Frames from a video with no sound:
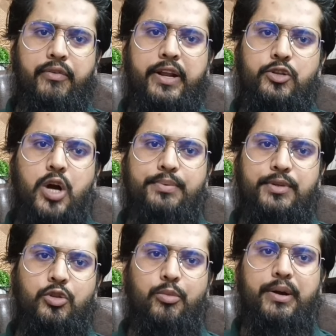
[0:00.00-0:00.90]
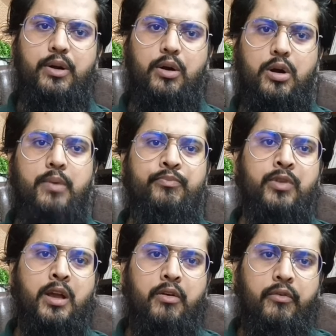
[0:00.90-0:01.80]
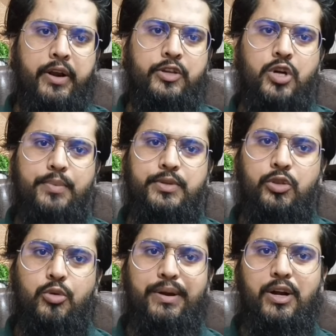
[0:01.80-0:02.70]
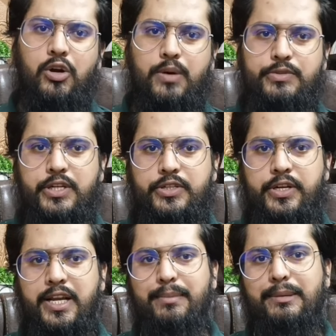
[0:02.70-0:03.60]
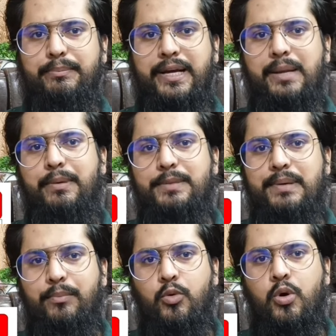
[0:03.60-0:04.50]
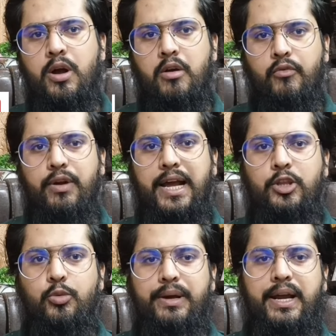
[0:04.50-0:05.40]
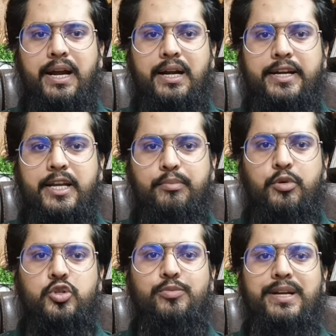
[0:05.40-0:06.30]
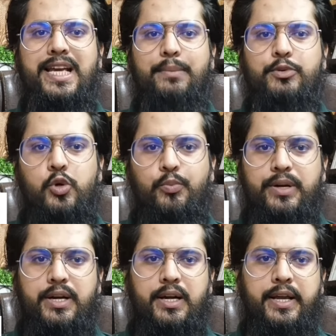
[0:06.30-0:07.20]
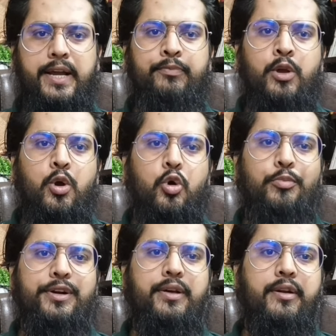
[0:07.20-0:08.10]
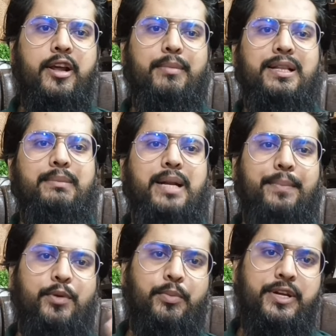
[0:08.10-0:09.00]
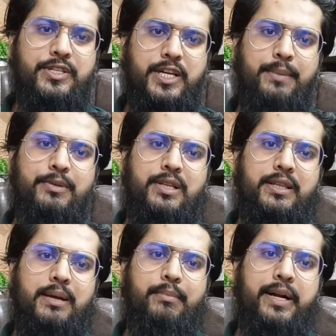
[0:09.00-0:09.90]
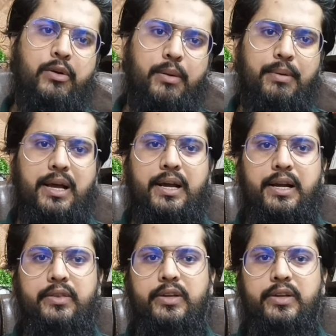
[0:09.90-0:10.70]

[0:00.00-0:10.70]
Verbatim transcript: फ्री जॉब्स इन दुबई डॉट कॉम फ्री जॉब्स इन दुबई डॉट कॉम सर्च करने के बाद पहले पेज पर आपको फ्लाई दुबई एयरलाइन की पोस्ट मिलेगी आप उसे ओपन कर लेंगे ओपन करने के बाद हम लैपटॉप की स्क्रीन पे चलते हैं बड़ी और अप्लाई करके